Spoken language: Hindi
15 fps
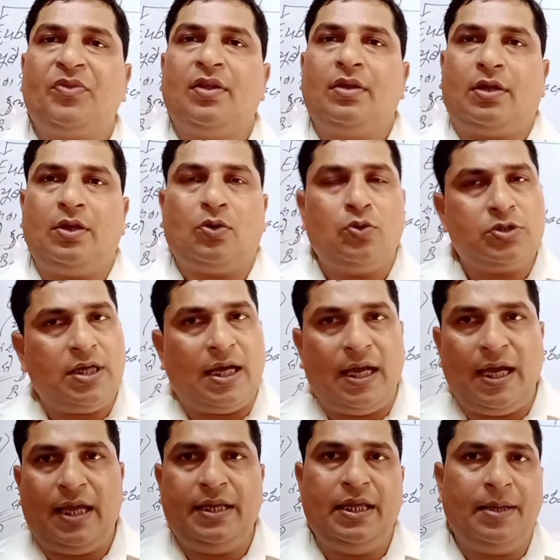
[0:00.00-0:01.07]
कि कुछ
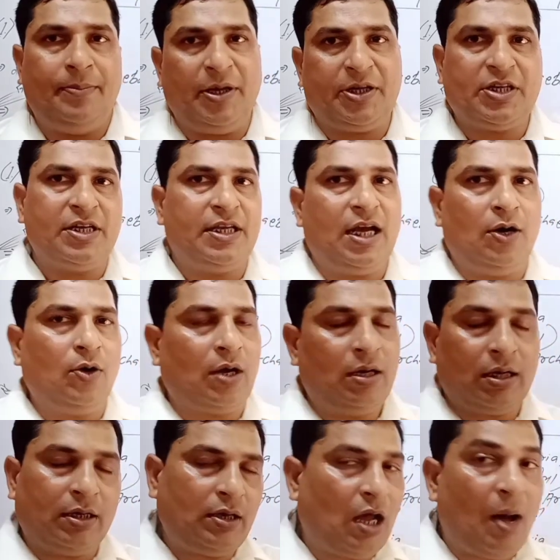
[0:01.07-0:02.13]
है ये बैक्टीरिया होगा
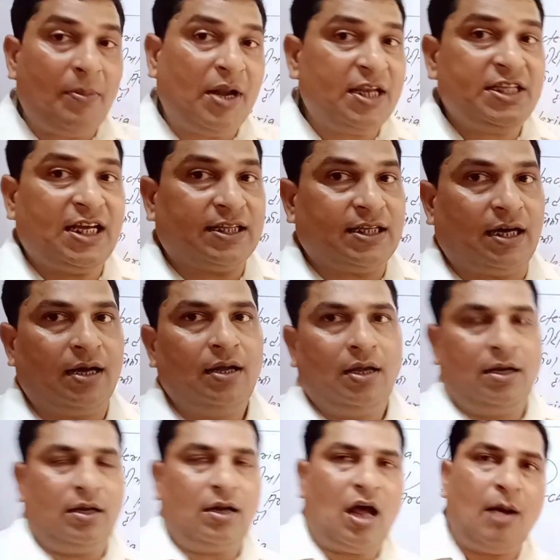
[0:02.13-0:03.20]
लेकिन नाम नहीं दिया था
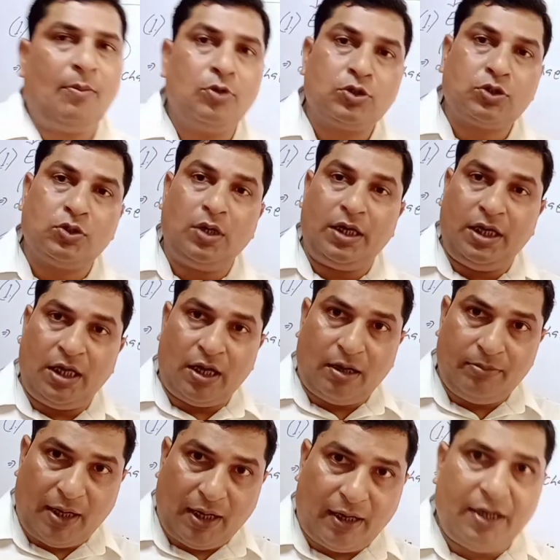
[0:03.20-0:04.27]
नाम उसको
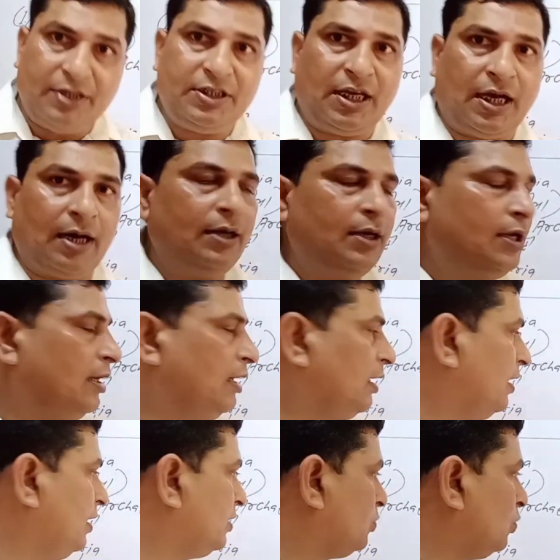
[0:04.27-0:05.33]
एहनबर्ग ने दिया
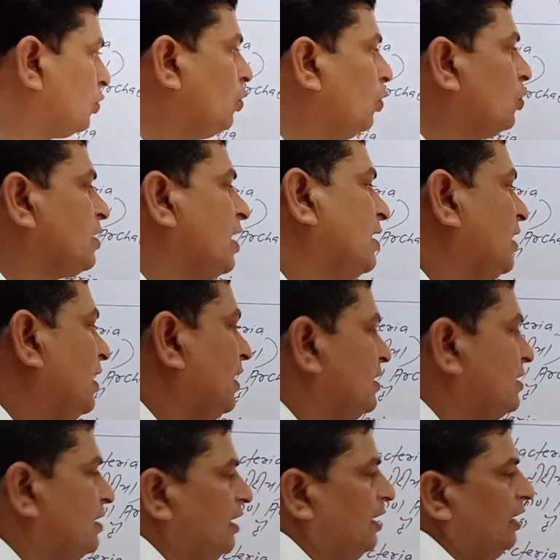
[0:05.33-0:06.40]
लेकिन इसको खोजा था
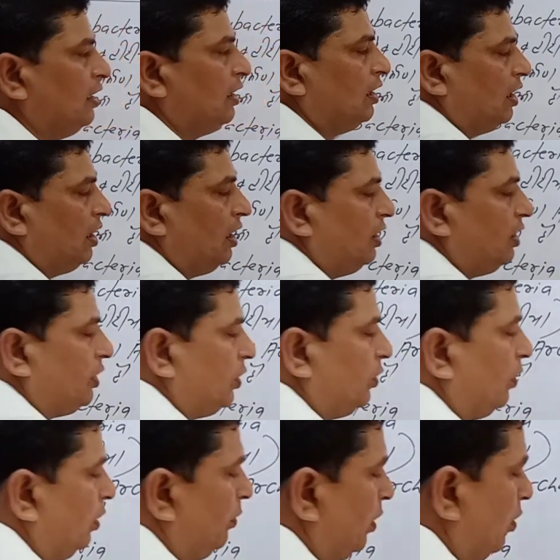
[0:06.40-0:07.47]
किसने
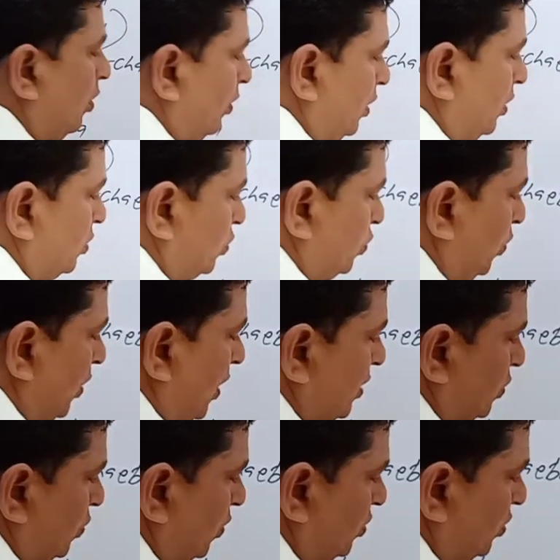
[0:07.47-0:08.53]
ऑनवेल ऑफ सोलह
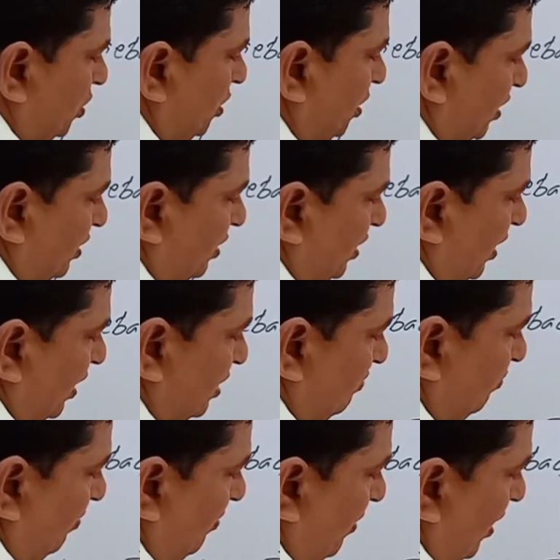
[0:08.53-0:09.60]
सौ छिहत्तर
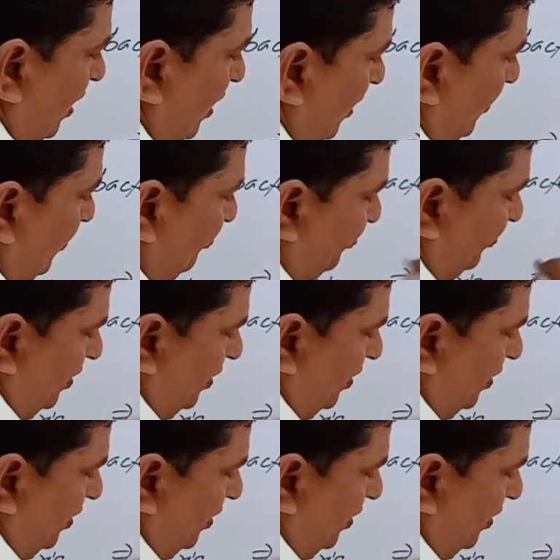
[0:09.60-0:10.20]
ईस्वी में